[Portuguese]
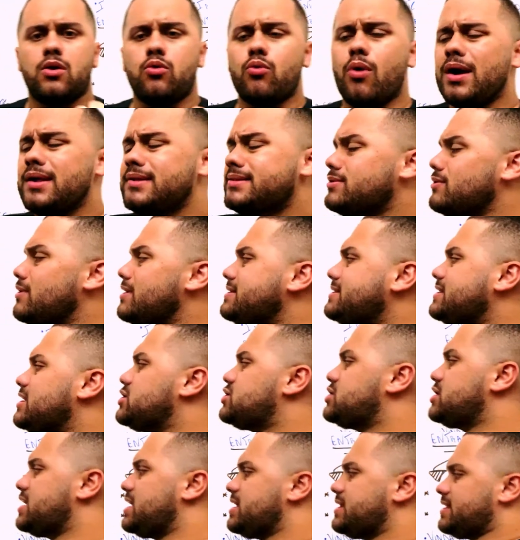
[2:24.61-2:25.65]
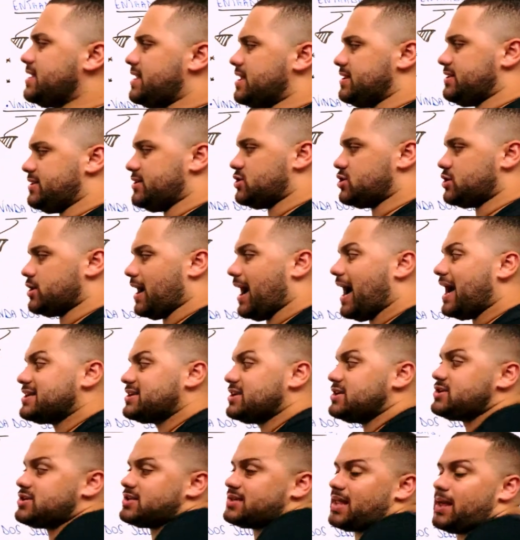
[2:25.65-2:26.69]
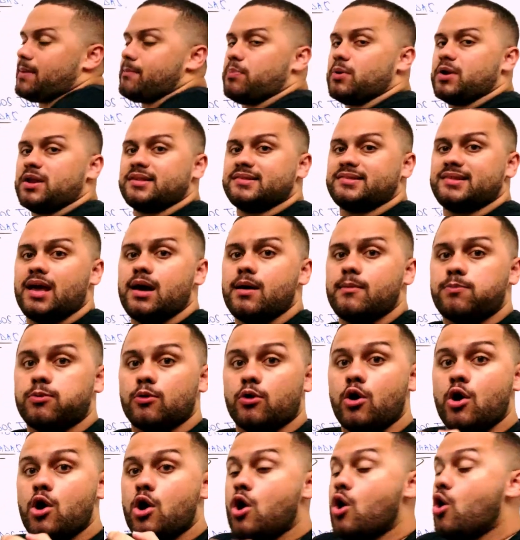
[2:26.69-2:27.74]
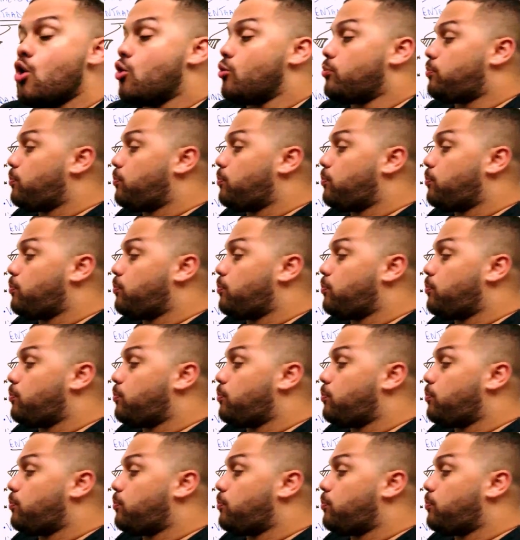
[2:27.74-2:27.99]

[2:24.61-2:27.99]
Quais são essas diretrizes? A gente tem, por exemplo, o